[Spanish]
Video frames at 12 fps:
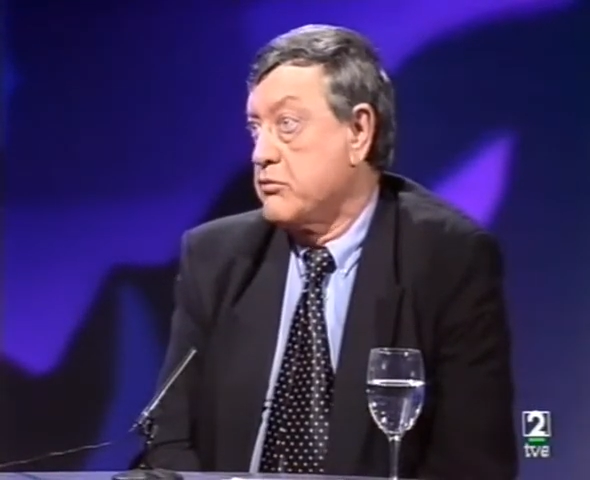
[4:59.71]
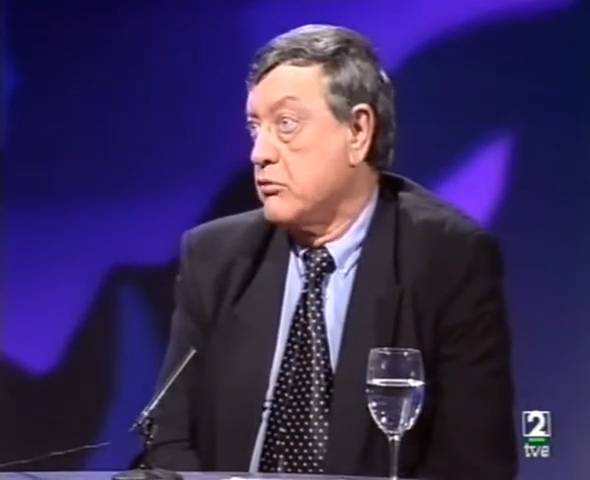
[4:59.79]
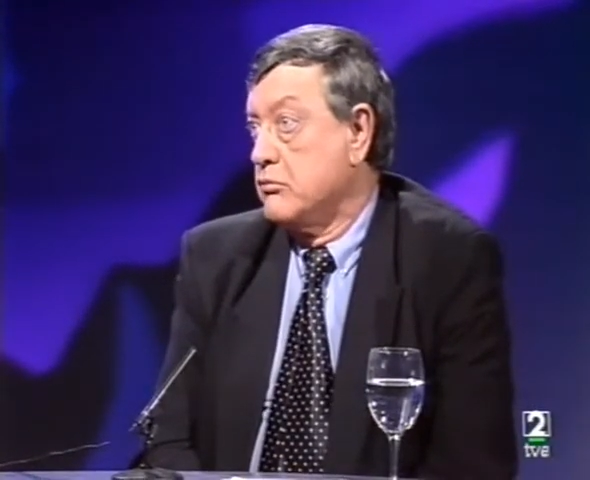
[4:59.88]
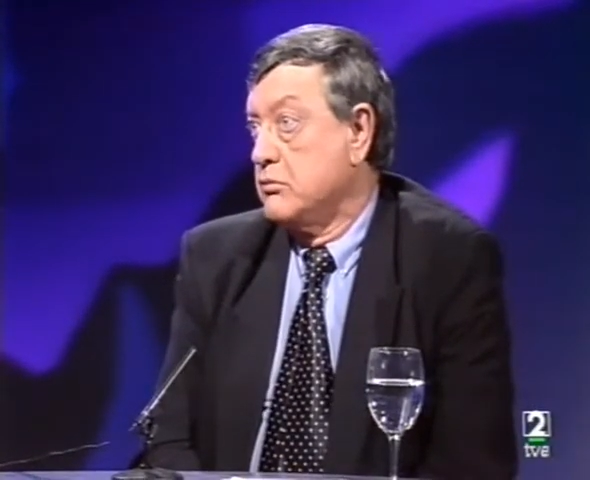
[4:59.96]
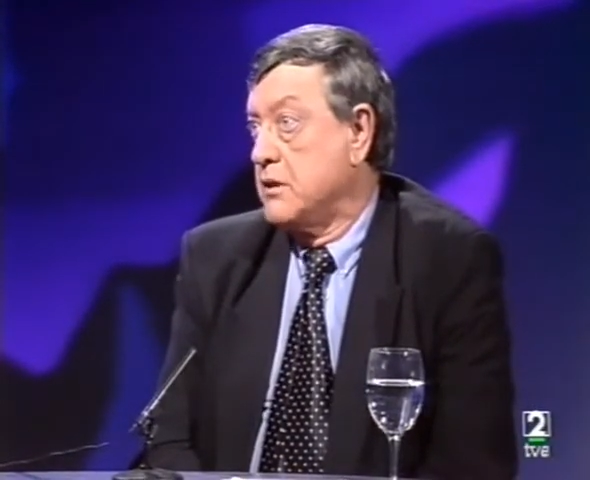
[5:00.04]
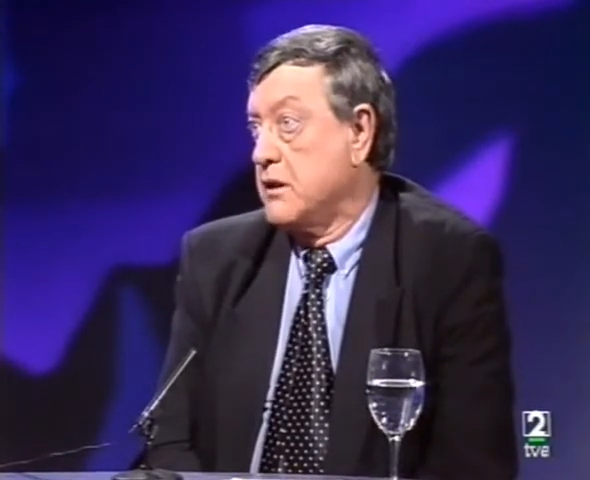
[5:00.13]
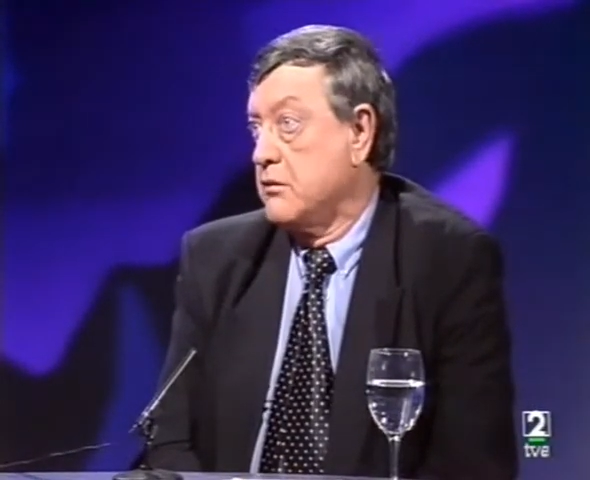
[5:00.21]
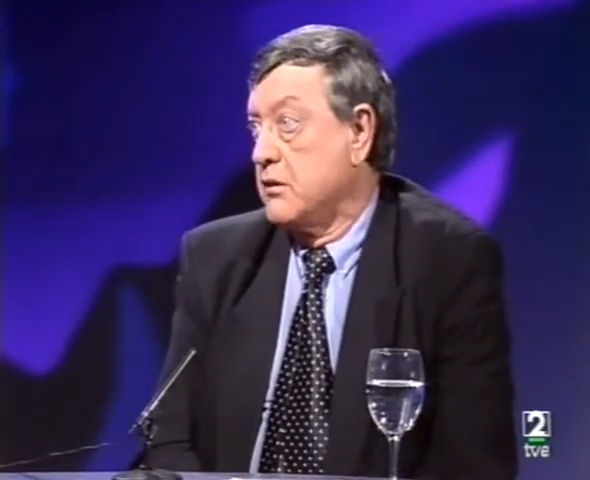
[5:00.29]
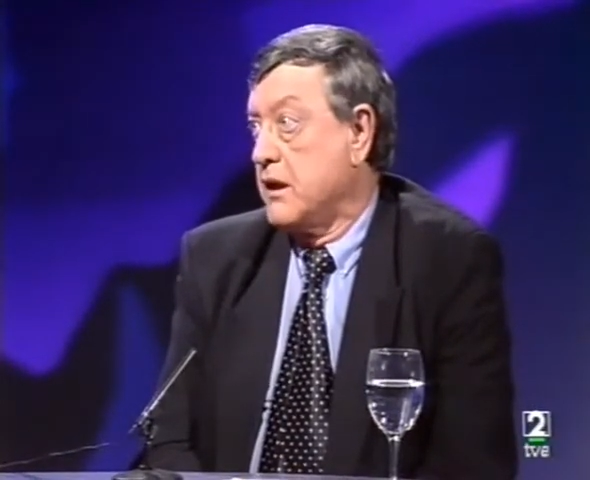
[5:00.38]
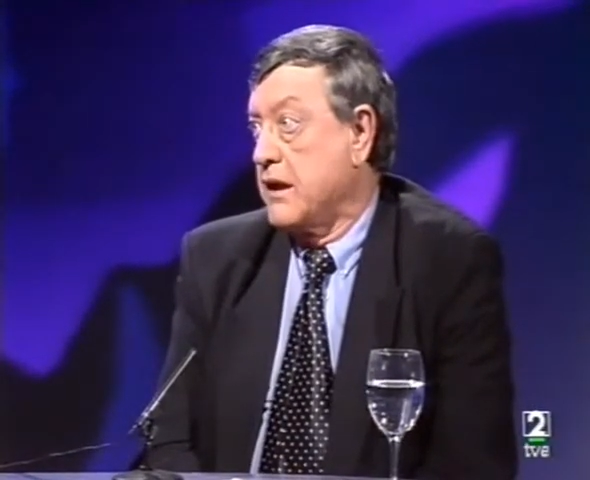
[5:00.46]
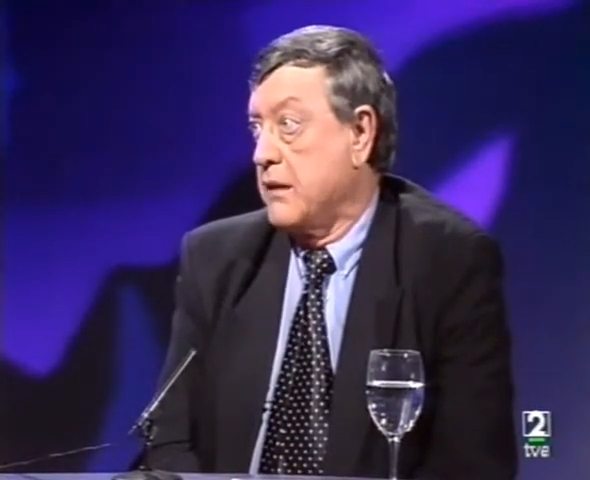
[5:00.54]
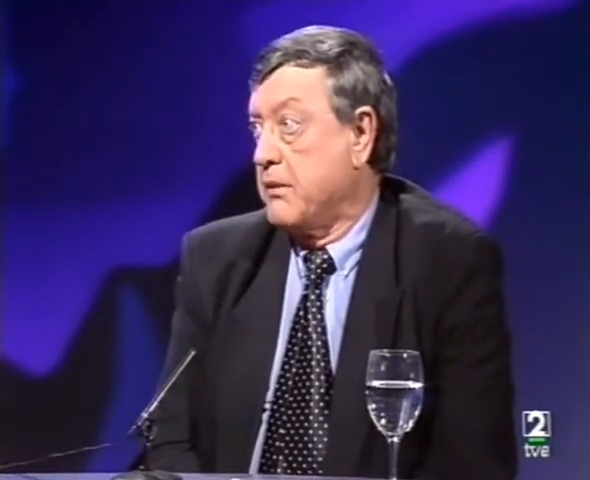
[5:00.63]
absoluta,
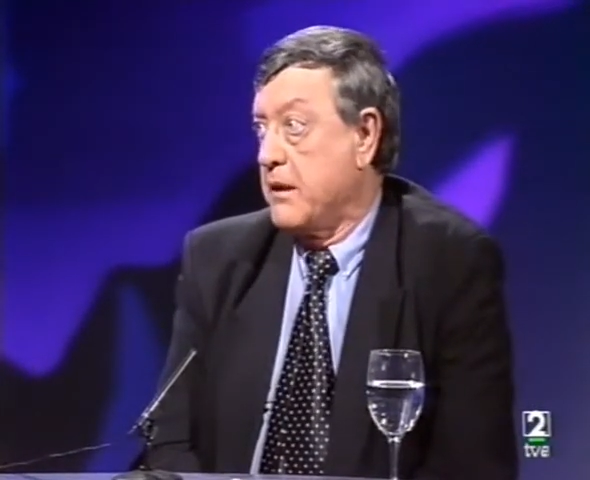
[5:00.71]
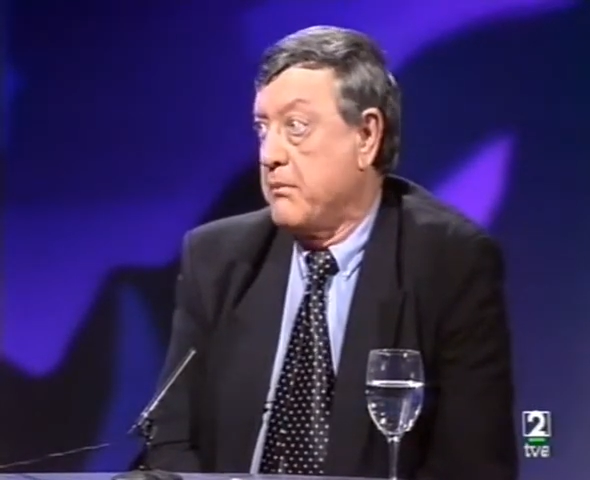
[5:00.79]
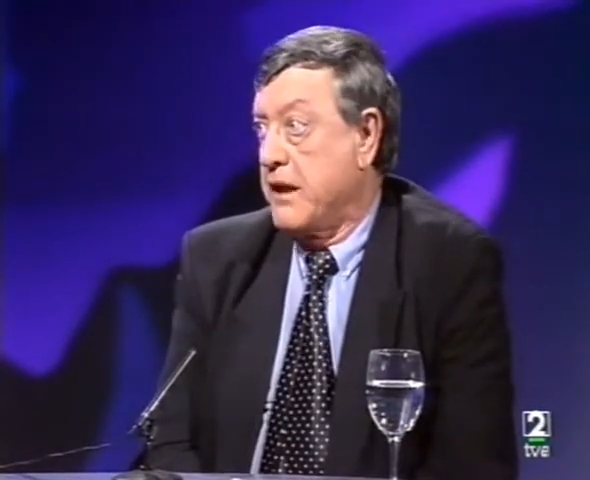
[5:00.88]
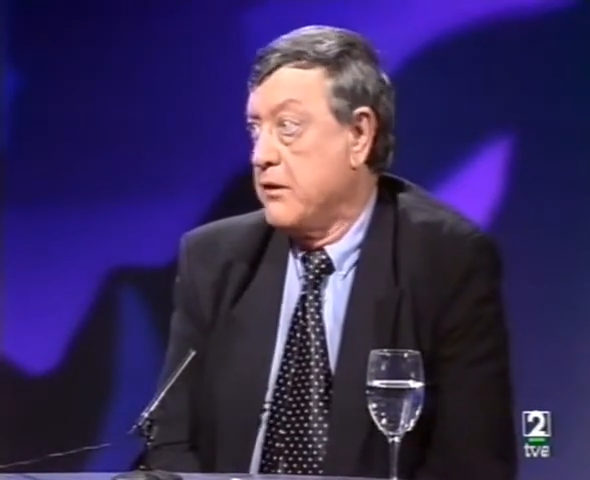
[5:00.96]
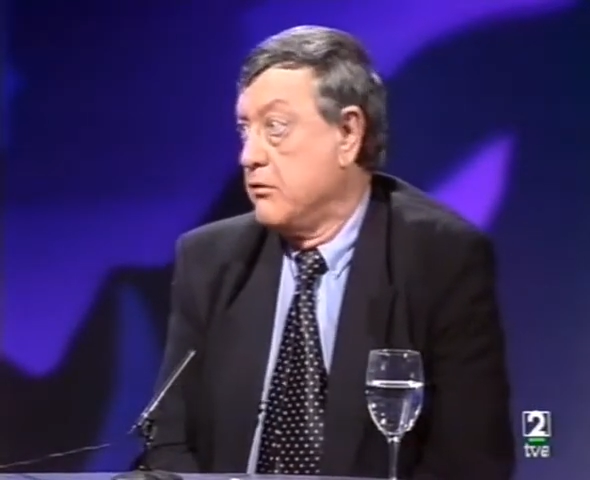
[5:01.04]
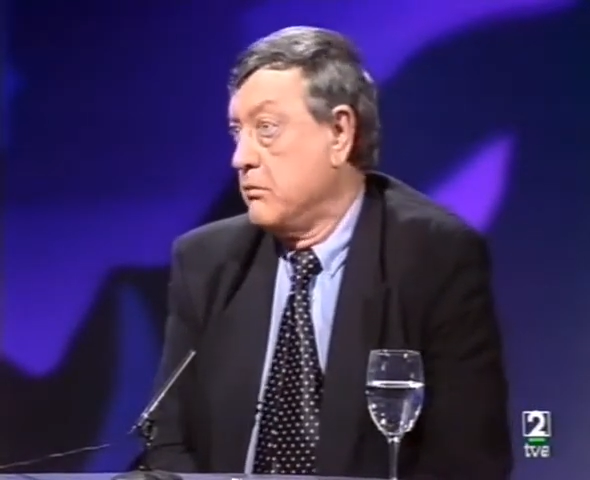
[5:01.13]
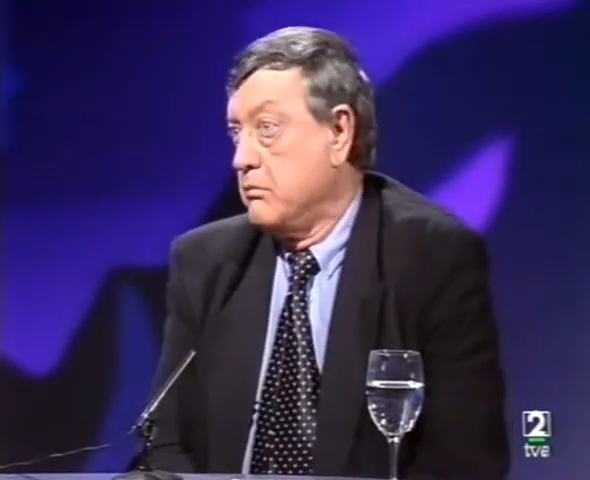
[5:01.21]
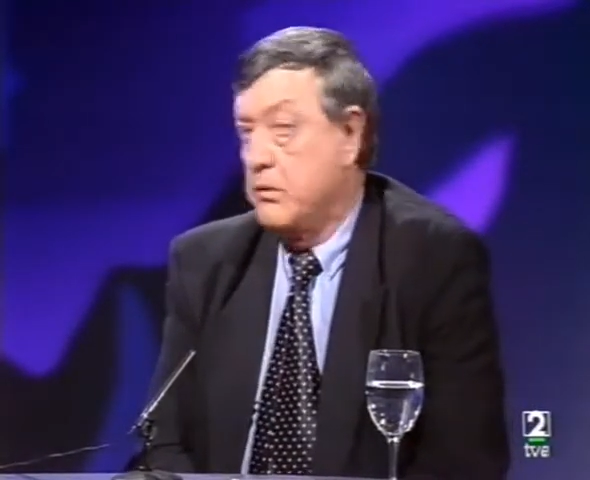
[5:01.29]
con la cámara a mano